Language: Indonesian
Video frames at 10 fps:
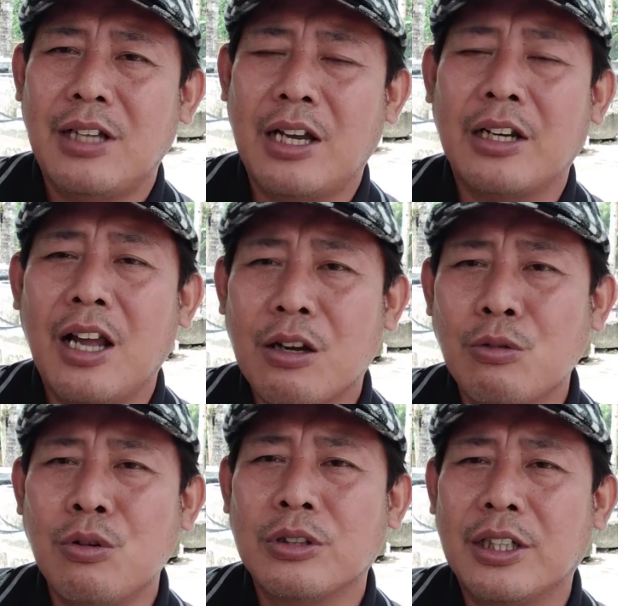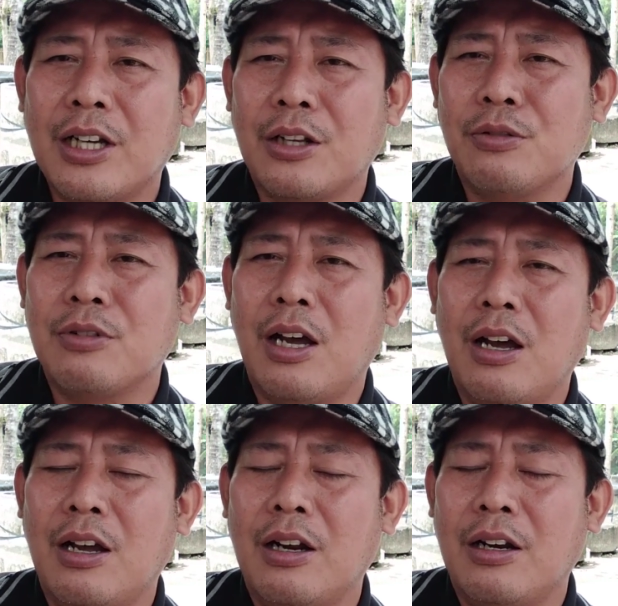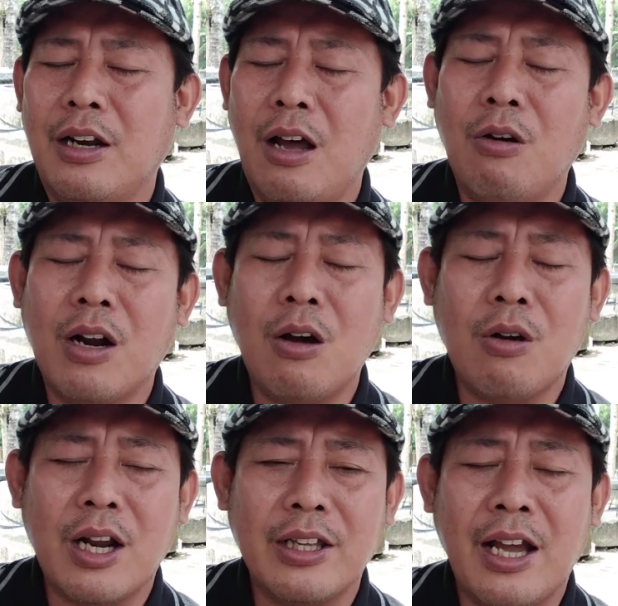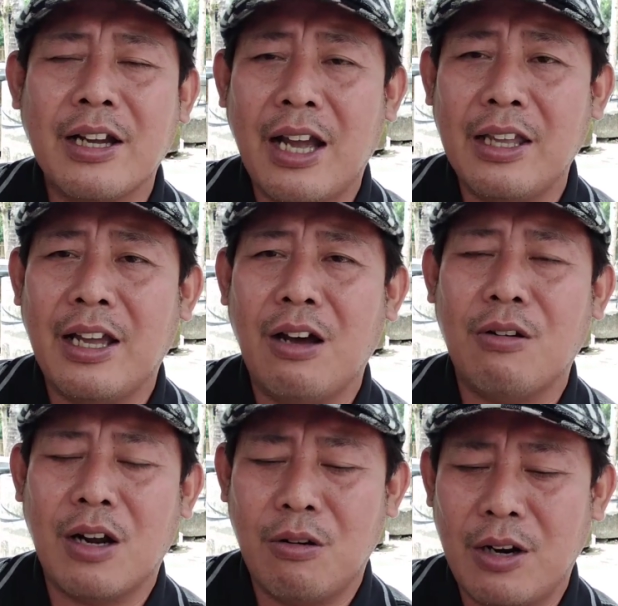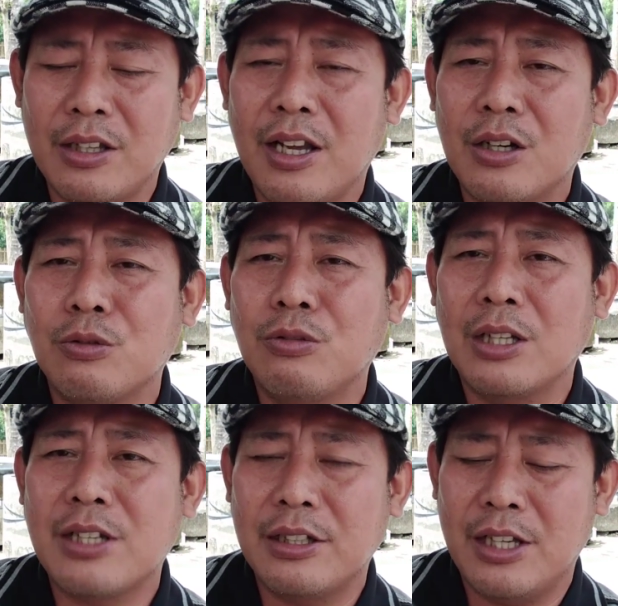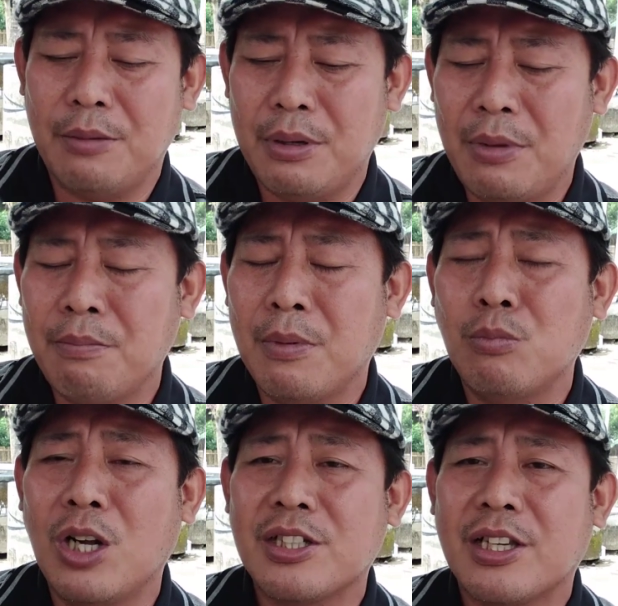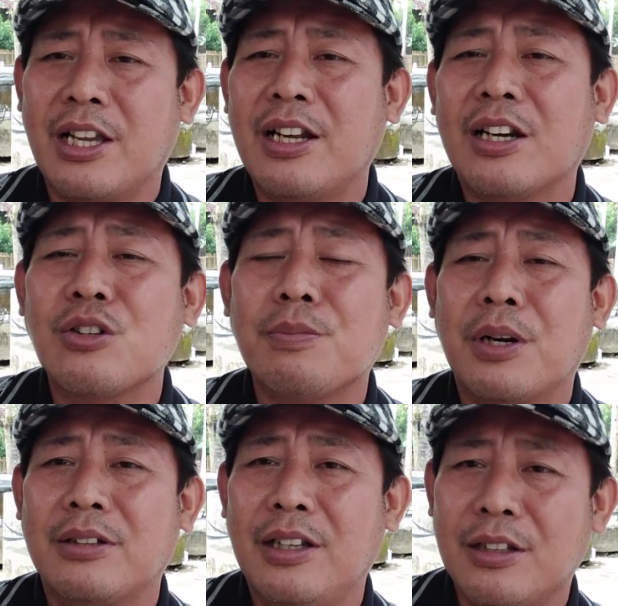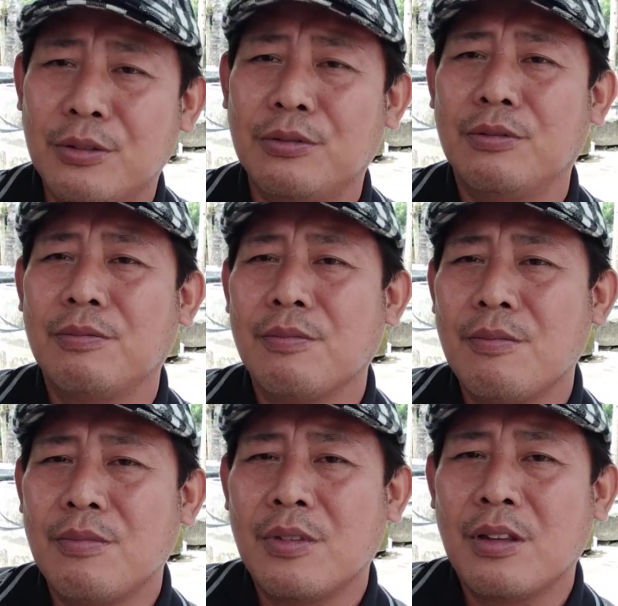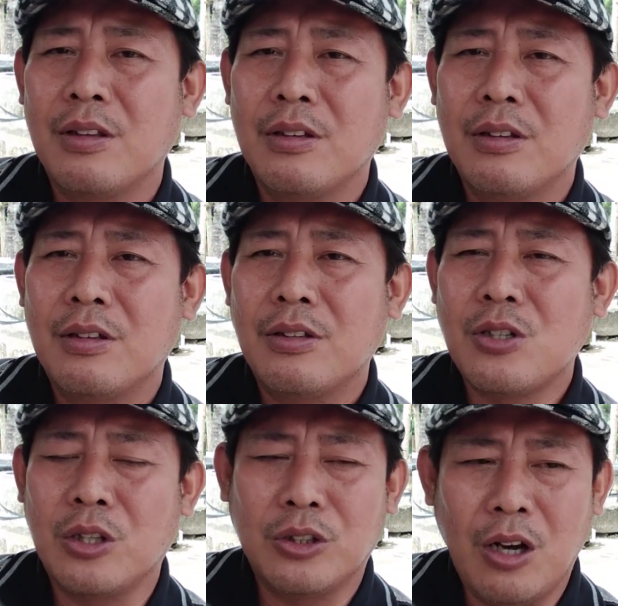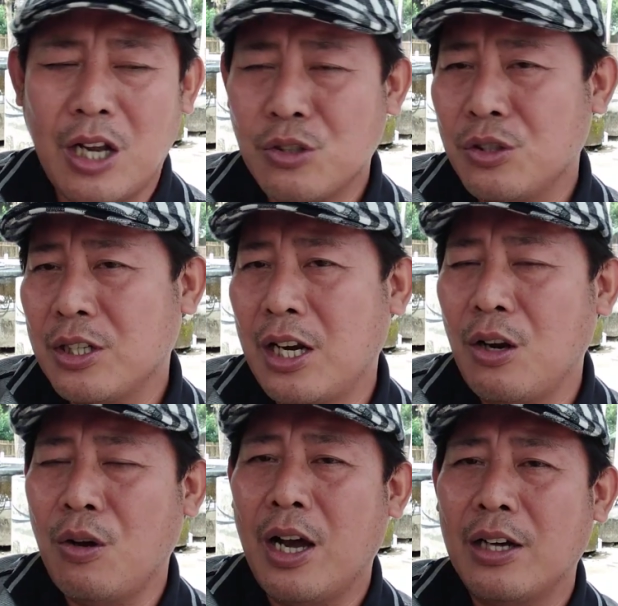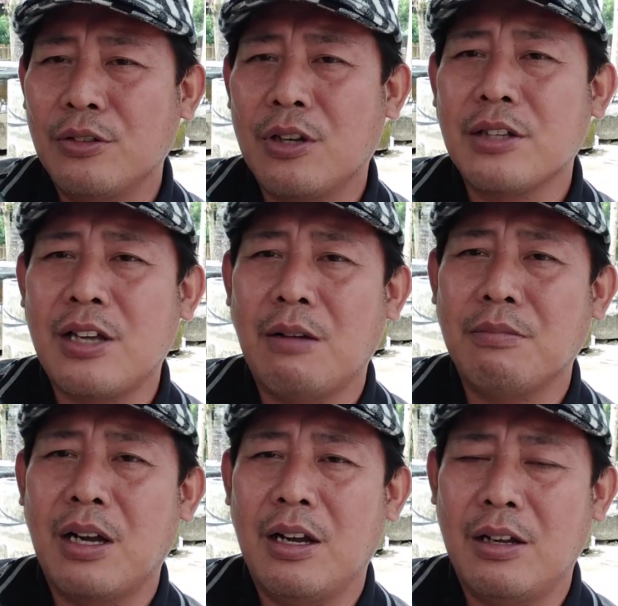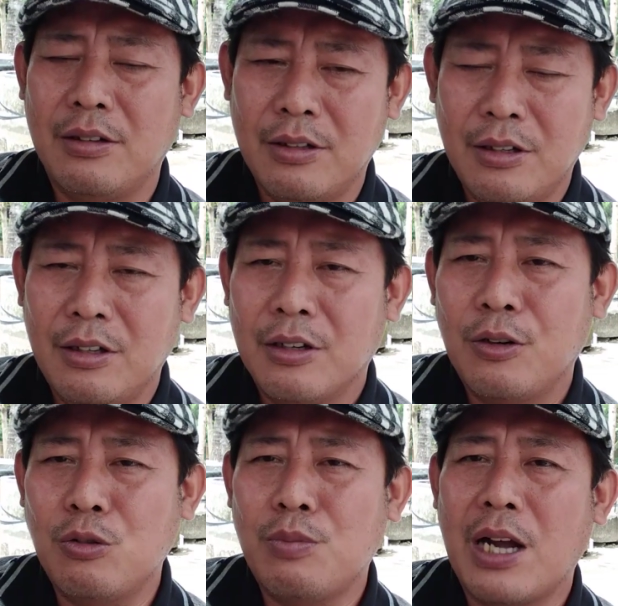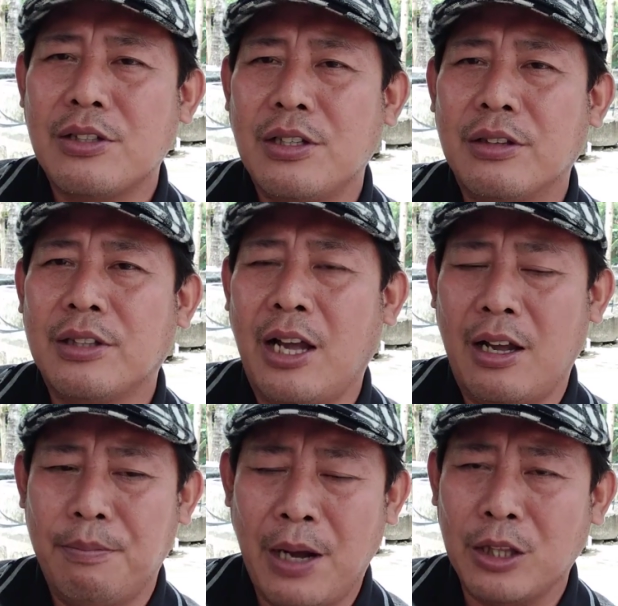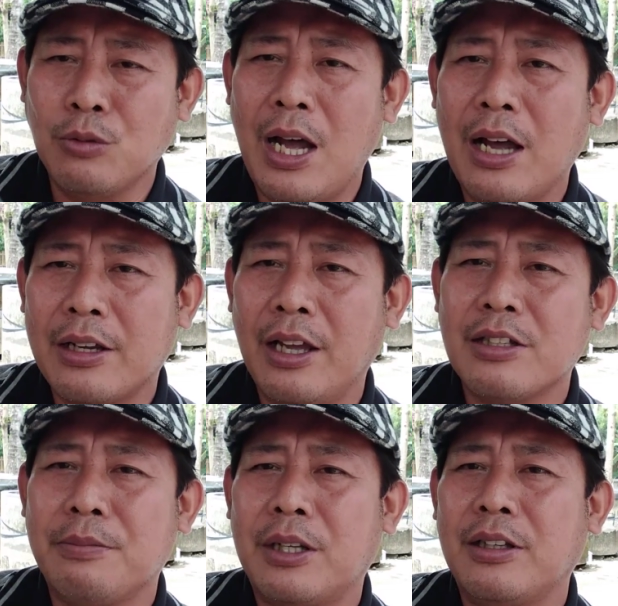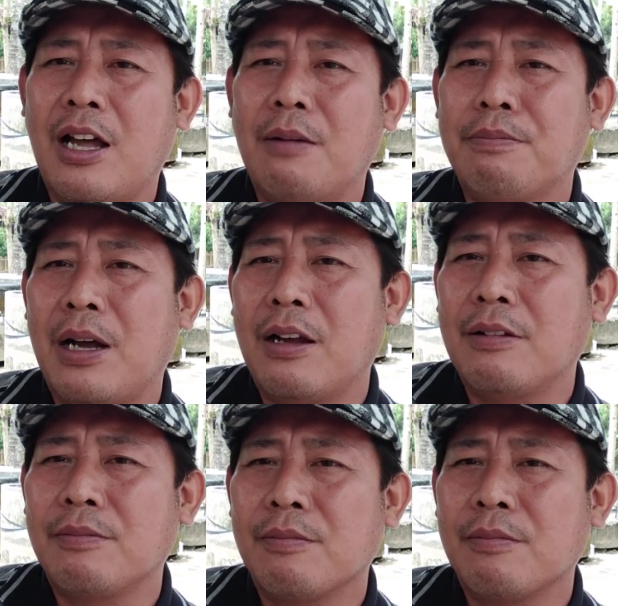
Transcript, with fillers: akhirnya gulung tikar juga nah orang-orang yang kaya orang-orang yang duluan saja yang memang membuat skenario seperti itu Contoh kasus ikan lohan juga sama. gelubang cinta, batu akik seperti apa?